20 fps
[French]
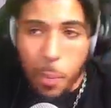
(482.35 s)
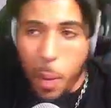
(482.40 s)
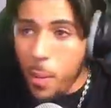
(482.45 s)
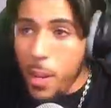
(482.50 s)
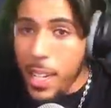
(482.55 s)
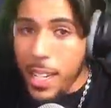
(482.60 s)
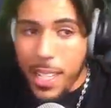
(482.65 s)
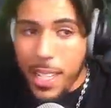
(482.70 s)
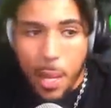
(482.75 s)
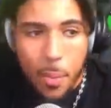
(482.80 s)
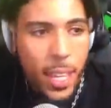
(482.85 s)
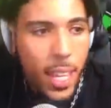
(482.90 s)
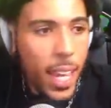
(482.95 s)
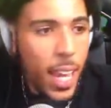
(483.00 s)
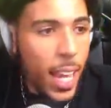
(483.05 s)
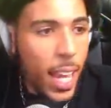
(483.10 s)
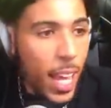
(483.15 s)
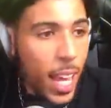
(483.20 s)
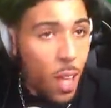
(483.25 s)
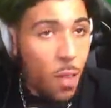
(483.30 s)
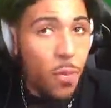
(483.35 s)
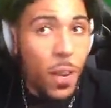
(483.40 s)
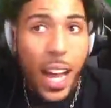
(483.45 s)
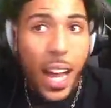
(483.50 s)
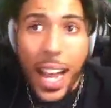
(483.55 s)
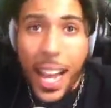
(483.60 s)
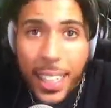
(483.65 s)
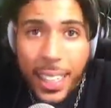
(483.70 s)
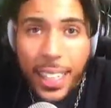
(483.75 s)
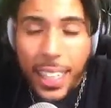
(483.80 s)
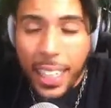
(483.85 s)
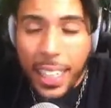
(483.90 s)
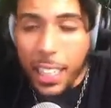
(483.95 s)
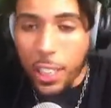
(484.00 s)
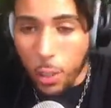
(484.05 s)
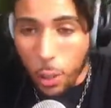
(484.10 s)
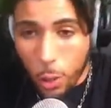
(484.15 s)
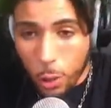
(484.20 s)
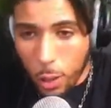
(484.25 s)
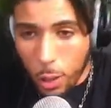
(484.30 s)
Bah oui, les amis, Eva, elle
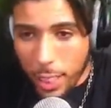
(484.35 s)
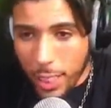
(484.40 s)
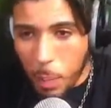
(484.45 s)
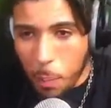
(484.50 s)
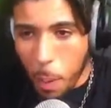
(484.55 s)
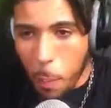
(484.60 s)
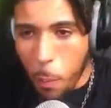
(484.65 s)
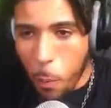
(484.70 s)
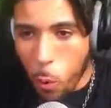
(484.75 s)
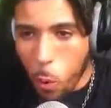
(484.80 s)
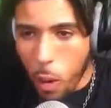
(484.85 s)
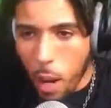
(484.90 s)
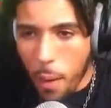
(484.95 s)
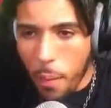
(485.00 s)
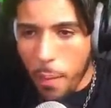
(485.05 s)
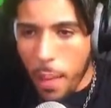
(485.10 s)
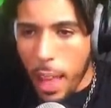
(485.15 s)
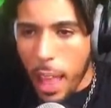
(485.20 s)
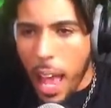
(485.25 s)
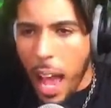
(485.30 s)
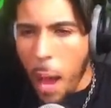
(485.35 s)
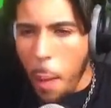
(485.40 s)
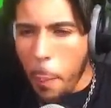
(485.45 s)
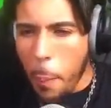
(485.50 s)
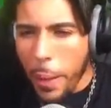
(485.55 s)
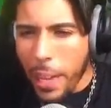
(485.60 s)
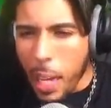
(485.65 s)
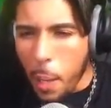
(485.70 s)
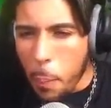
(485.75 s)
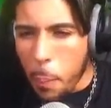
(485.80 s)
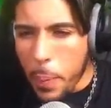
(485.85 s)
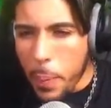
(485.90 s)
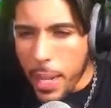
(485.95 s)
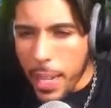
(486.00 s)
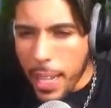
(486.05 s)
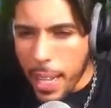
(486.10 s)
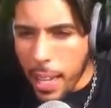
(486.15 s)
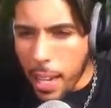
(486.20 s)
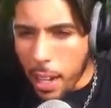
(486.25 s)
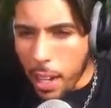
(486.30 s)
triche, je ne sais pas pourquoi. Après, il y a
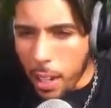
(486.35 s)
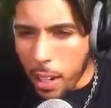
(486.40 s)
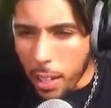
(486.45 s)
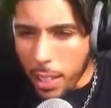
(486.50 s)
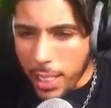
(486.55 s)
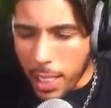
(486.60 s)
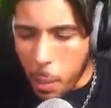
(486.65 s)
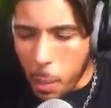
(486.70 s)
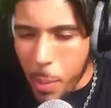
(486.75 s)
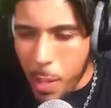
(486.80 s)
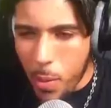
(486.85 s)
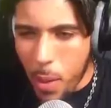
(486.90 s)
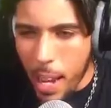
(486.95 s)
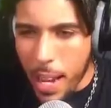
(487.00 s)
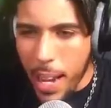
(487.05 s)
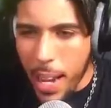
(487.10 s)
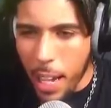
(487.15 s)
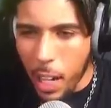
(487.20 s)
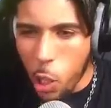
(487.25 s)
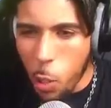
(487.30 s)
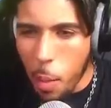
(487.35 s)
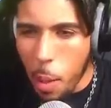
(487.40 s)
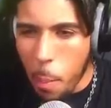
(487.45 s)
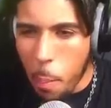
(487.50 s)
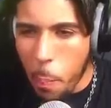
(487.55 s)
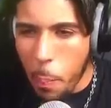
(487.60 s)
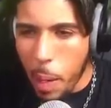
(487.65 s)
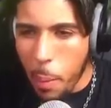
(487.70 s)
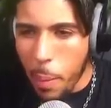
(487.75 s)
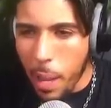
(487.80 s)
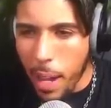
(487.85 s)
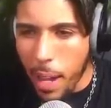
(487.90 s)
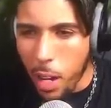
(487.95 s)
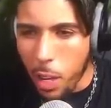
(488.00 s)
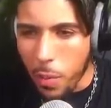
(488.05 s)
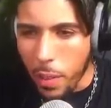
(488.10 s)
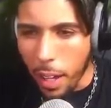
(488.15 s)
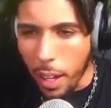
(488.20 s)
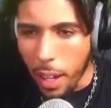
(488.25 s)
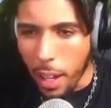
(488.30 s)
Billy, euh, sa maison elle a l'air quand même pas mal,
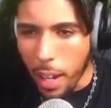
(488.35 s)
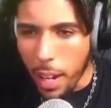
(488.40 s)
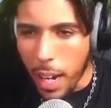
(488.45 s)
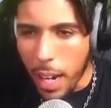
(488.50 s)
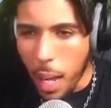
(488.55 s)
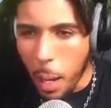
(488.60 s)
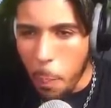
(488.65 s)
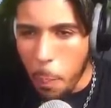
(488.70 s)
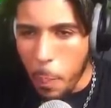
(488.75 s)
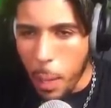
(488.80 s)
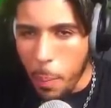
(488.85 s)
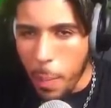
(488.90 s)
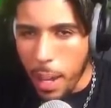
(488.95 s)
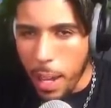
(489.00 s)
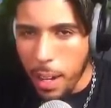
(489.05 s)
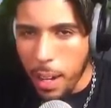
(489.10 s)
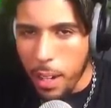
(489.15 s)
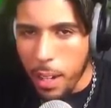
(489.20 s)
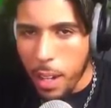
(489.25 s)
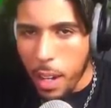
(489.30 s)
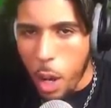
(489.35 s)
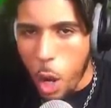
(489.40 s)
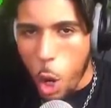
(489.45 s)
en vrai. Hein. Elle a l'air pas mal.